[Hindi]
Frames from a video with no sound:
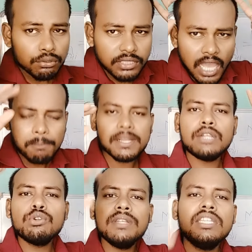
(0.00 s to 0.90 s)
तो यहाँ पर
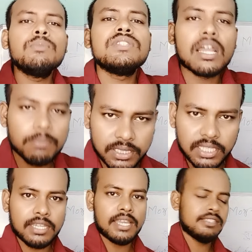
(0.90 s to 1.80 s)
ऑटोमेटिक विचार बदलेगा